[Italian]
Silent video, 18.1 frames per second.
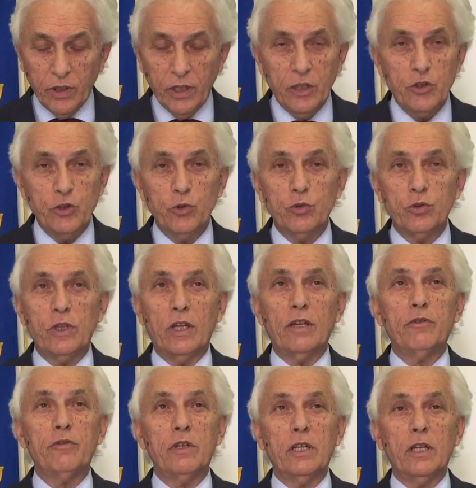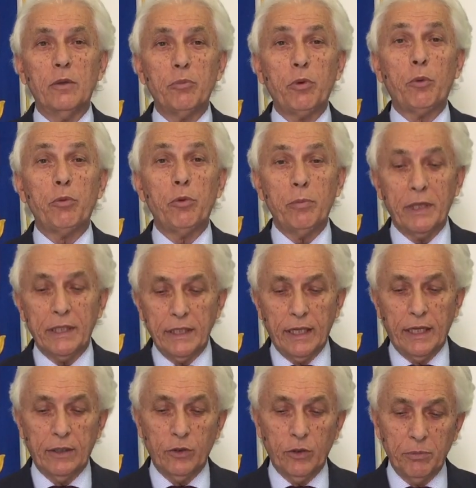è giunto alla fine del proprio
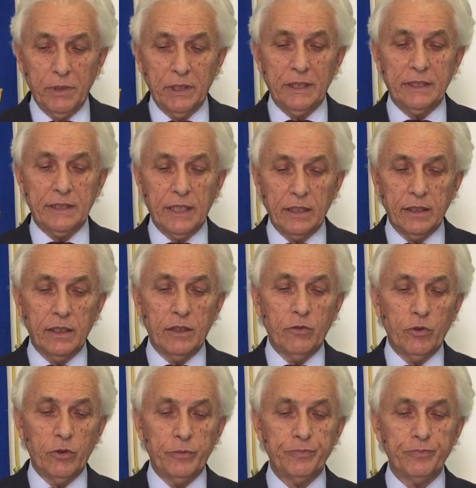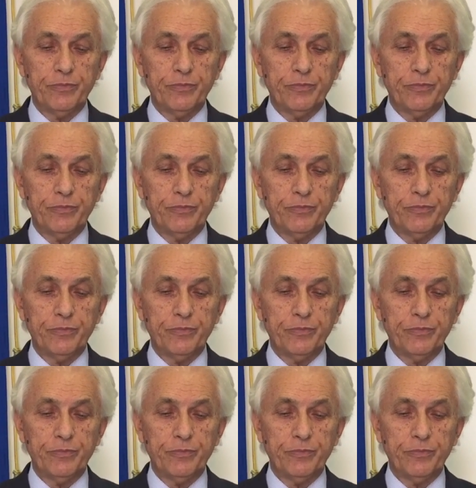mandato amministrativo.